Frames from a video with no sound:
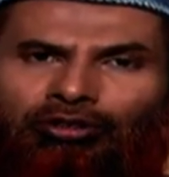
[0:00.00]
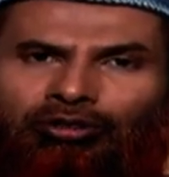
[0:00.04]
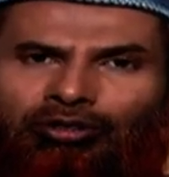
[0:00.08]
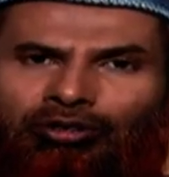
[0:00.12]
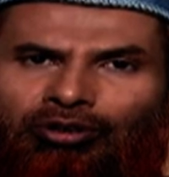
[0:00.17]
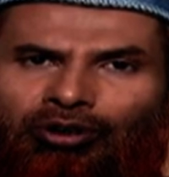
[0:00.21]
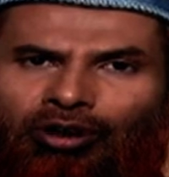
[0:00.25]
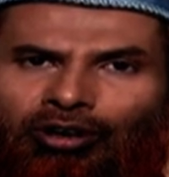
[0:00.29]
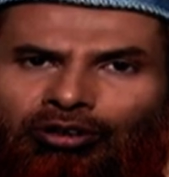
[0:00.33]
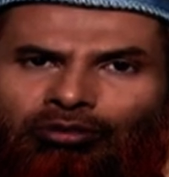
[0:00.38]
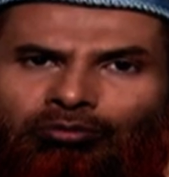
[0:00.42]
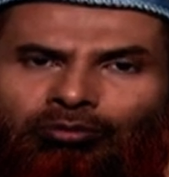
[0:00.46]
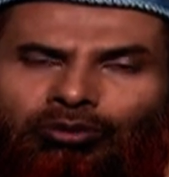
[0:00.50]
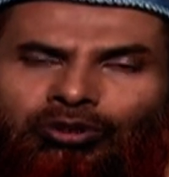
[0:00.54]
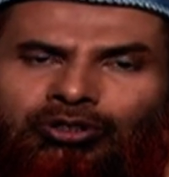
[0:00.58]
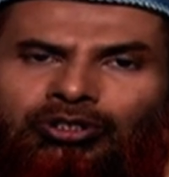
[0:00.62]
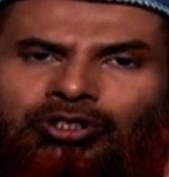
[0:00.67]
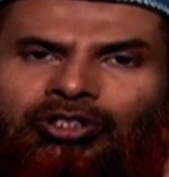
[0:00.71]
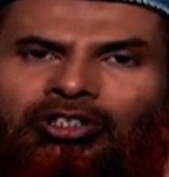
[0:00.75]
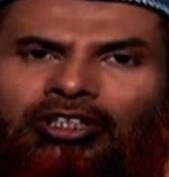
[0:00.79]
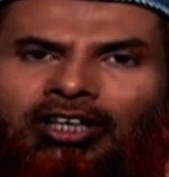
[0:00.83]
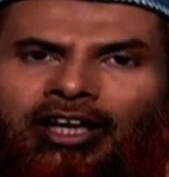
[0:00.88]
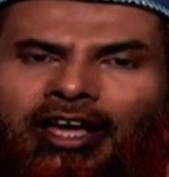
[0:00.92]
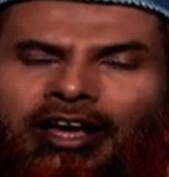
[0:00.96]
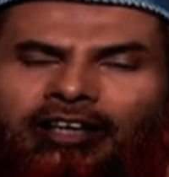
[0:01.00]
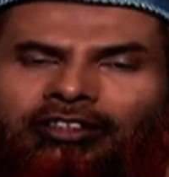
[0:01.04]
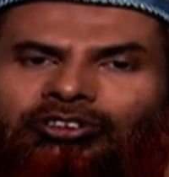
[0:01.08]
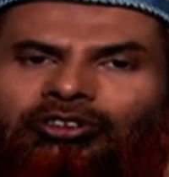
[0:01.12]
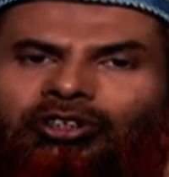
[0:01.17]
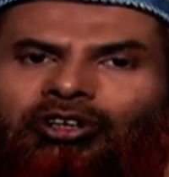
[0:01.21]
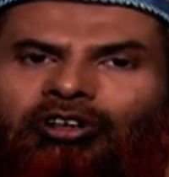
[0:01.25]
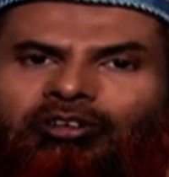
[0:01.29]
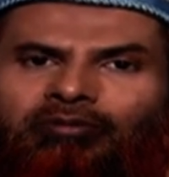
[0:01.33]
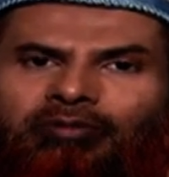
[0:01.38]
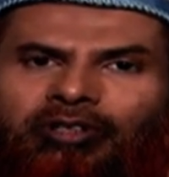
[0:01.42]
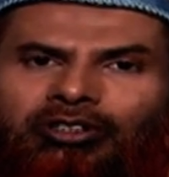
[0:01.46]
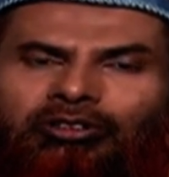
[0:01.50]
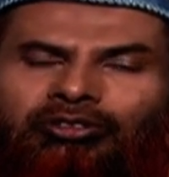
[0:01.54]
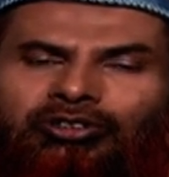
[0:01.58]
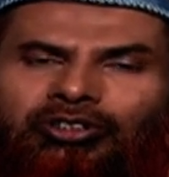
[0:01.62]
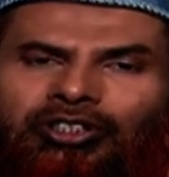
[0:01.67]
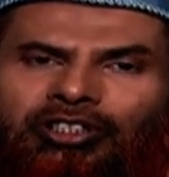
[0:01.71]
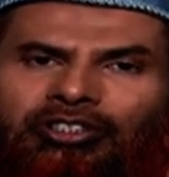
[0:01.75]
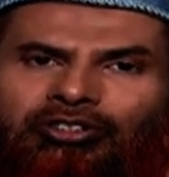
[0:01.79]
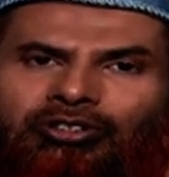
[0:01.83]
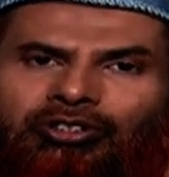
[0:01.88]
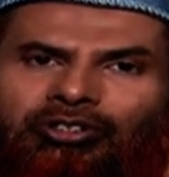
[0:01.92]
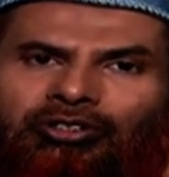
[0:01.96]
সৎকর্মশীল একদল
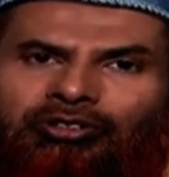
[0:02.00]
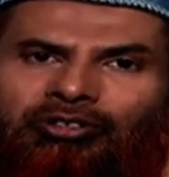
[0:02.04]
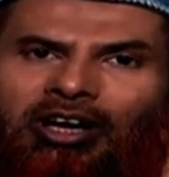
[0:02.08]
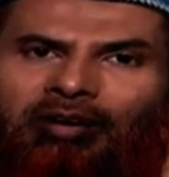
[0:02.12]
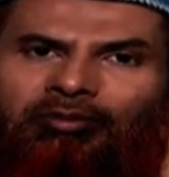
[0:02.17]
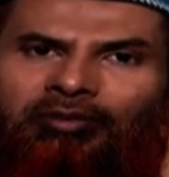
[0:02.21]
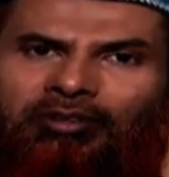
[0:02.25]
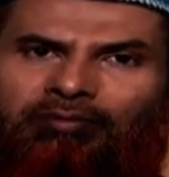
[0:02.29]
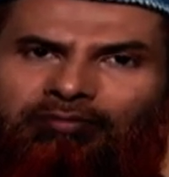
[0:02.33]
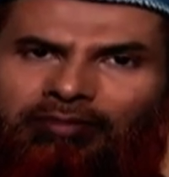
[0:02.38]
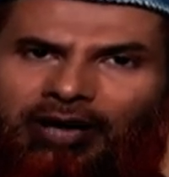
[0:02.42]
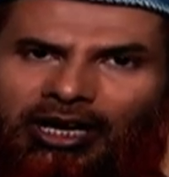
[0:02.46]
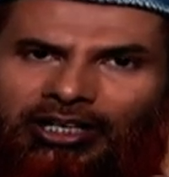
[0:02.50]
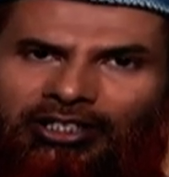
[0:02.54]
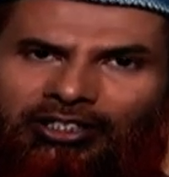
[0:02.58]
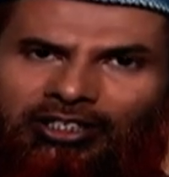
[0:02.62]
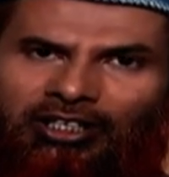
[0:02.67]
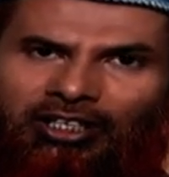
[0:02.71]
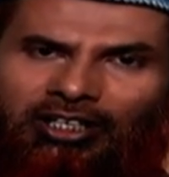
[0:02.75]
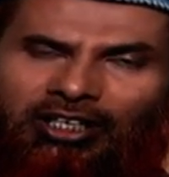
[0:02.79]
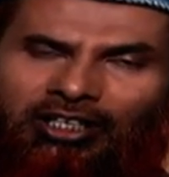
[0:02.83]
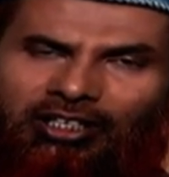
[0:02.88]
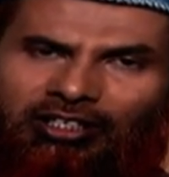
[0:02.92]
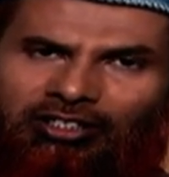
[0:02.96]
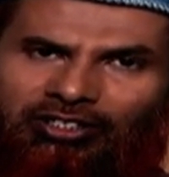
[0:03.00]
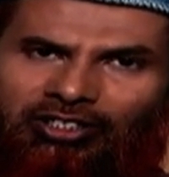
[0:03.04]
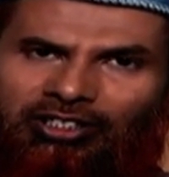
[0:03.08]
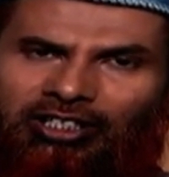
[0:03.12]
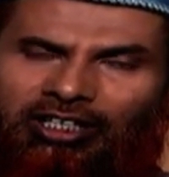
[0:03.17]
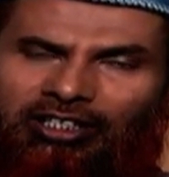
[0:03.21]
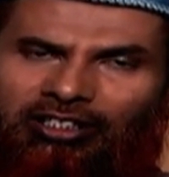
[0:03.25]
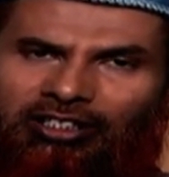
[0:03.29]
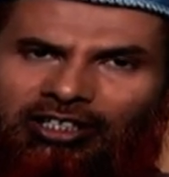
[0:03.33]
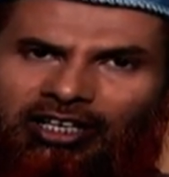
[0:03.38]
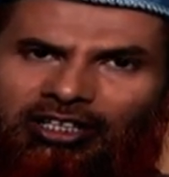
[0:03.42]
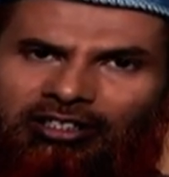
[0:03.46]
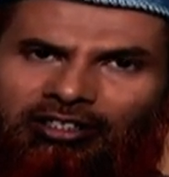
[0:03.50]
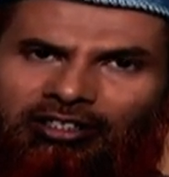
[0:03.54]
মানুষের জন্য আমি বানিয়ে রেখেছি